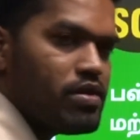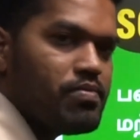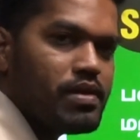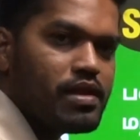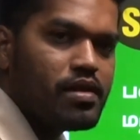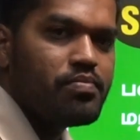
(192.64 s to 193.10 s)

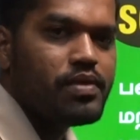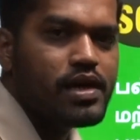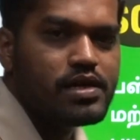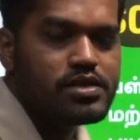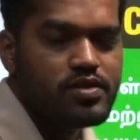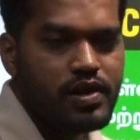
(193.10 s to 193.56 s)
வந்து பார்த்தீங்கன்னா
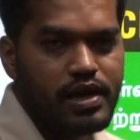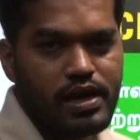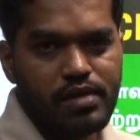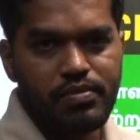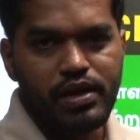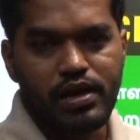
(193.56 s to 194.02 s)
பிஹெச் வழி
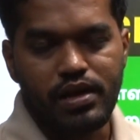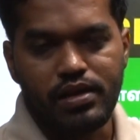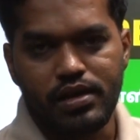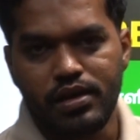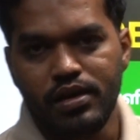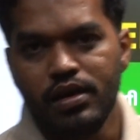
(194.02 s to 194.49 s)

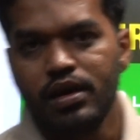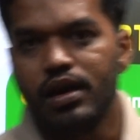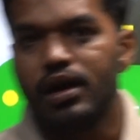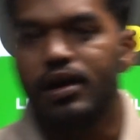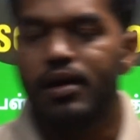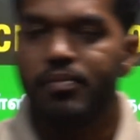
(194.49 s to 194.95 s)
கண்டுபிடிக்கிறது
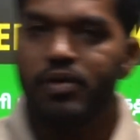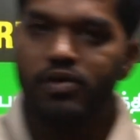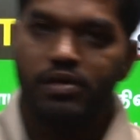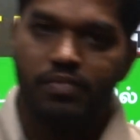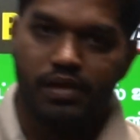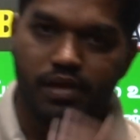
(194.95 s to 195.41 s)
அப்புறம்
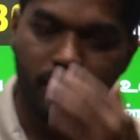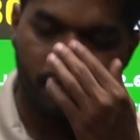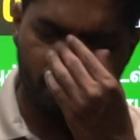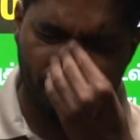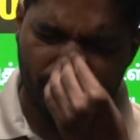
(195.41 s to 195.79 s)
வந்து பார்த்திங்கன்னா